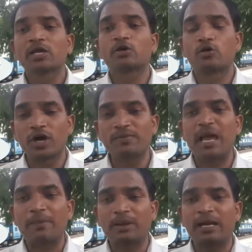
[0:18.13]
कि कोई
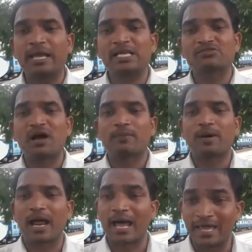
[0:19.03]
भी आपका गेस्ट वहाँ
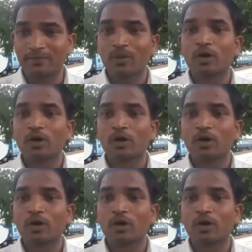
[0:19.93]
पर आए